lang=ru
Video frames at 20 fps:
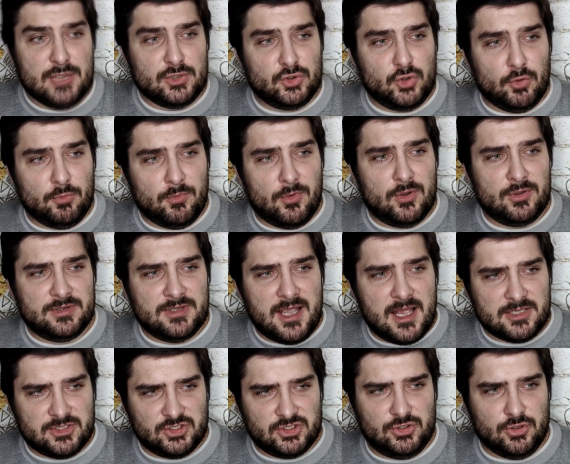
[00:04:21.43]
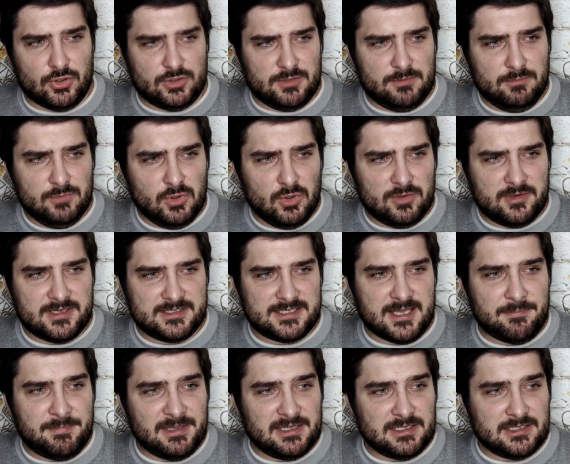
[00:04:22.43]
Думаю, нас ждет много
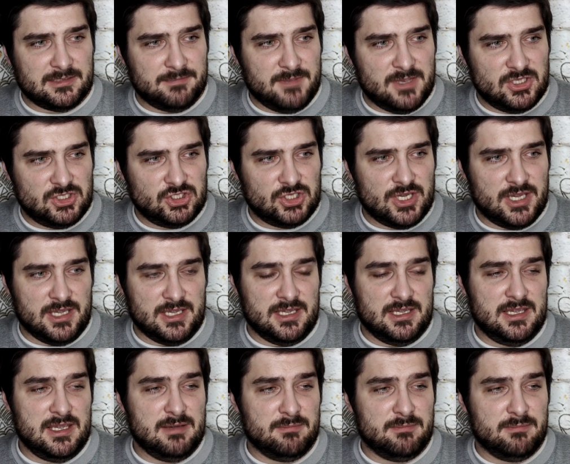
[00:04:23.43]
забитых мячей,